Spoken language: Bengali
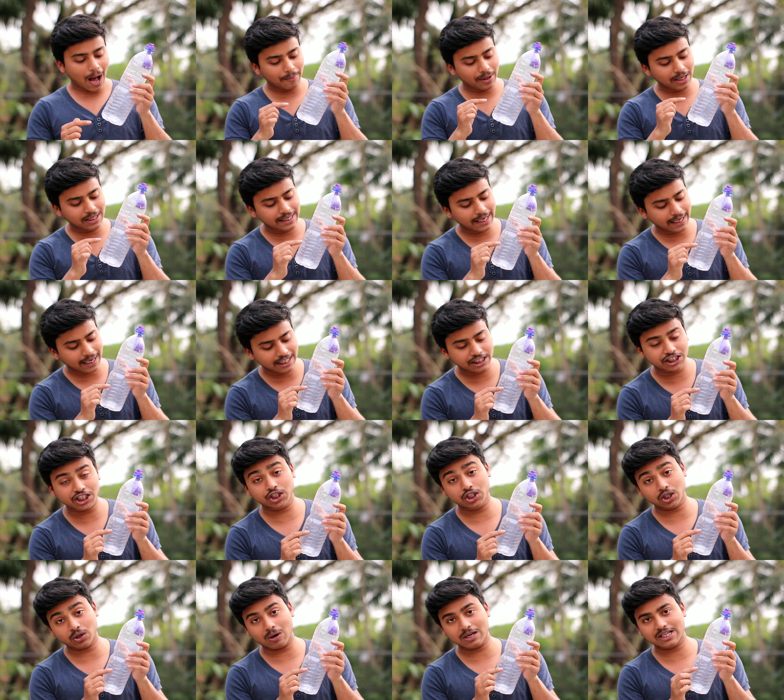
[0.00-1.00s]
আমি যেখানে
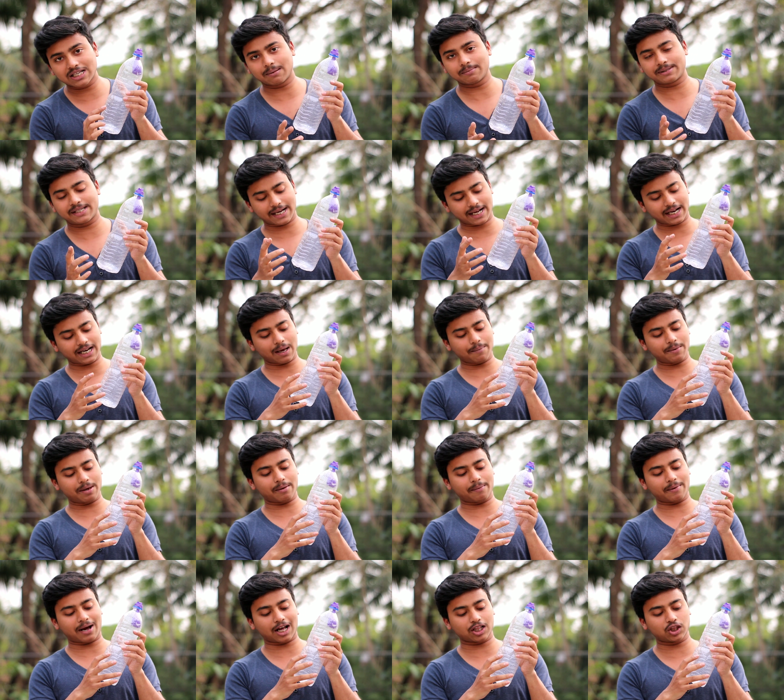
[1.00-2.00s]
ছিদ্র করেছিলাম সেখানে আমি
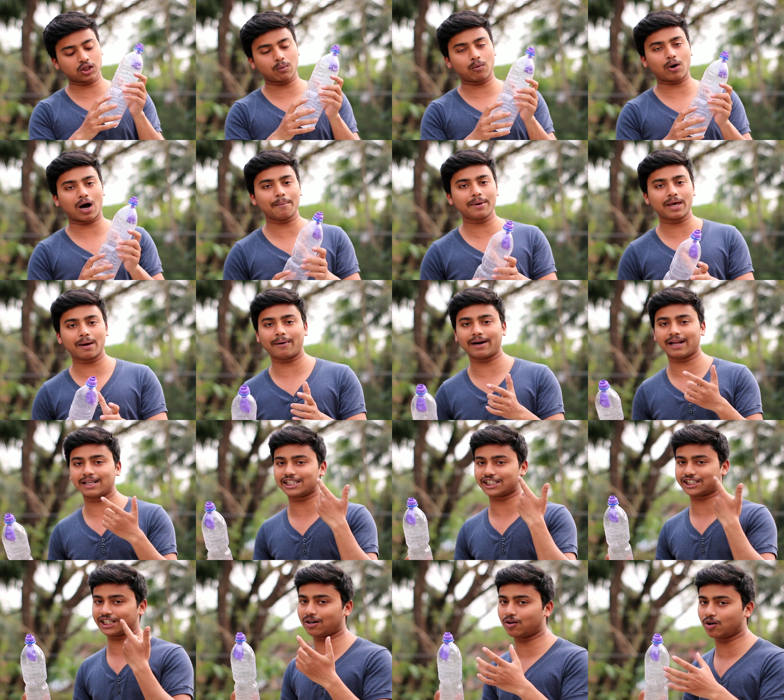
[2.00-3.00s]
এভাবে হাত দেবো আমি এবারে
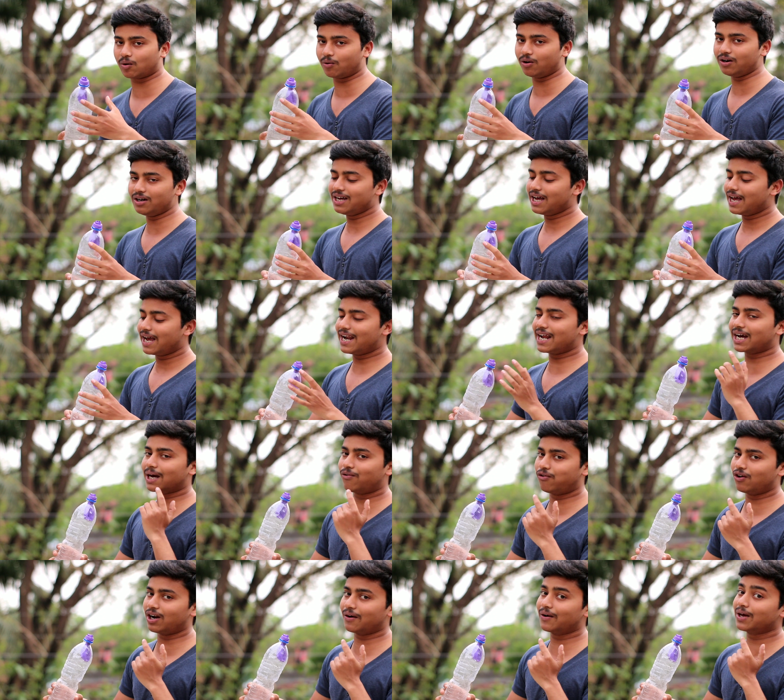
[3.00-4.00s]
চেষ্টা করব এটাকে
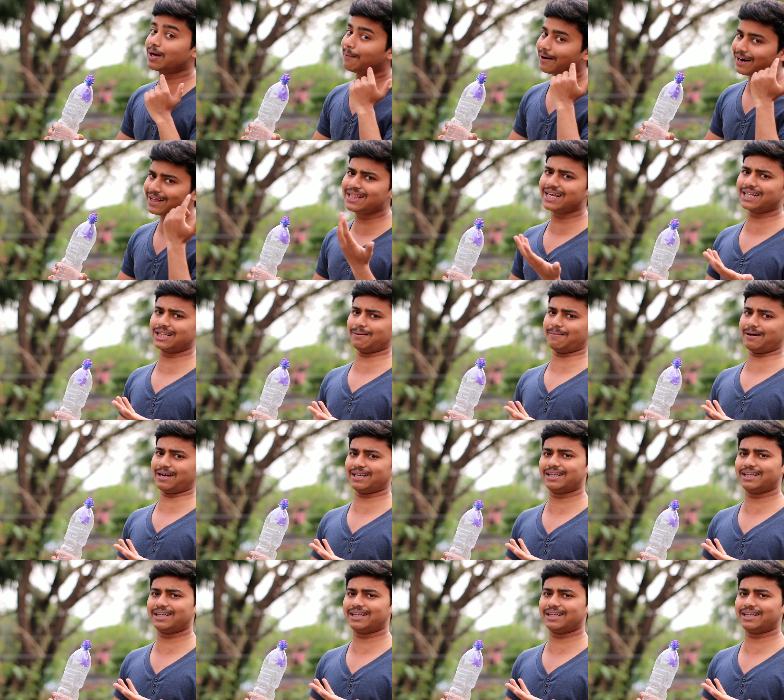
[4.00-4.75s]
ফোলানো এবারেই দেখতে